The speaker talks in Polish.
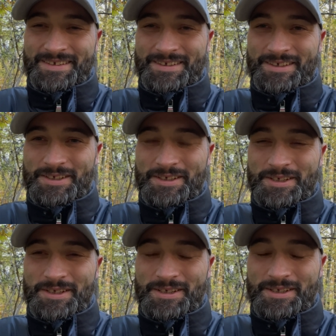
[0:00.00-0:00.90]
i, i,
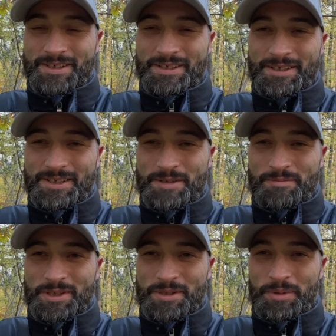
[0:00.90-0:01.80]
i, i nie
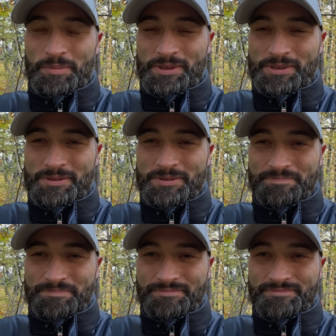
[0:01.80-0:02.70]
byli po prostu
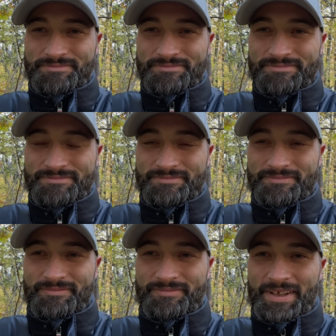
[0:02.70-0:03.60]

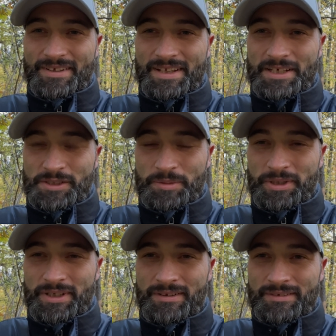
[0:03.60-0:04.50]
dla
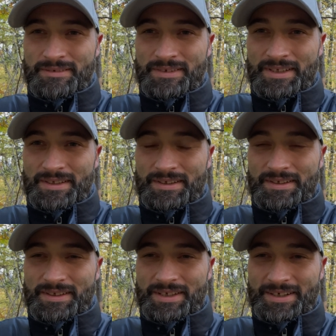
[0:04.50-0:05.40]
siebie,
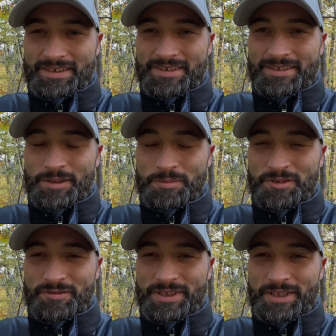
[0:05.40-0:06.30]
jak to
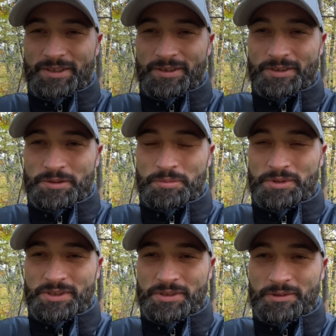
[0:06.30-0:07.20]
mówi jedno, z
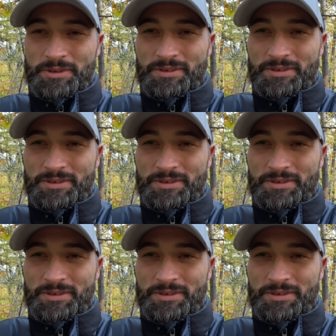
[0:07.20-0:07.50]
przysło,